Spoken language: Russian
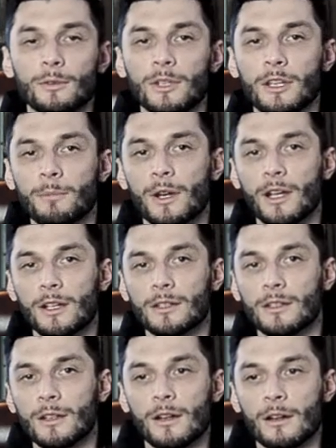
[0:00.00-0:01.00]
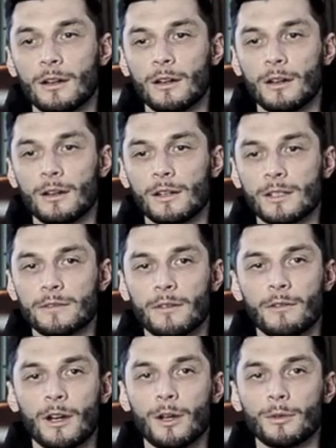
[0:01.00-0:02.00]
другие проекты э,
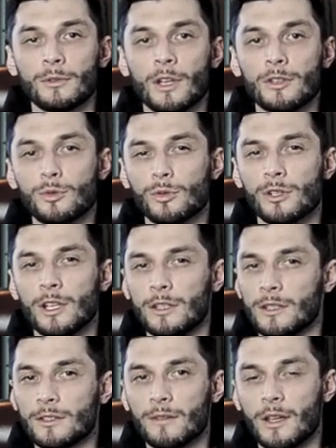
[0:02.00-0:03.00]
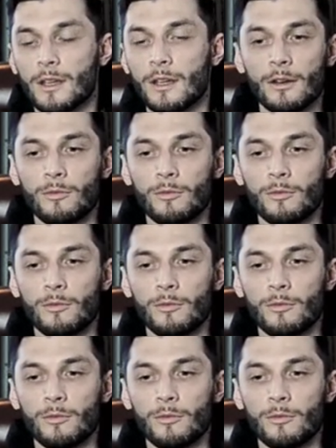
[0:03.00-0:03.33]
развиваю, да, чужие, не свои.